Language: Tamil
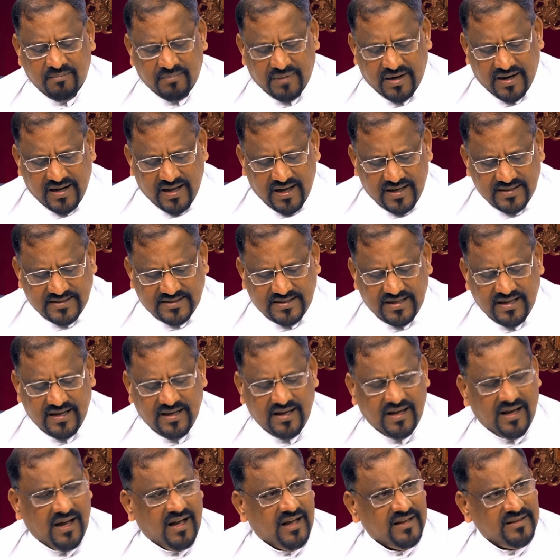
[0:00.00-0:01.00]
மனாசே
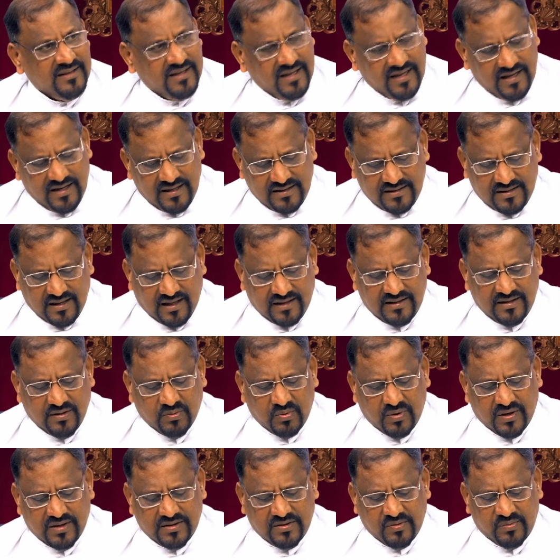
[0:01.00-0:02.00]
அந்த இனத்து அந்த
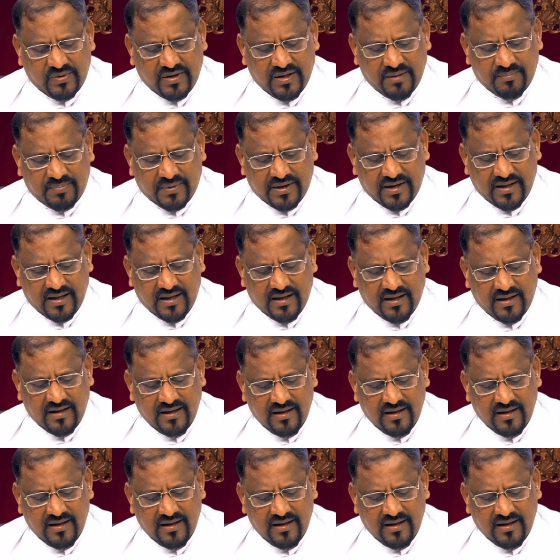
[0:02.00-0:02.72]
குலத்தினுடைய படை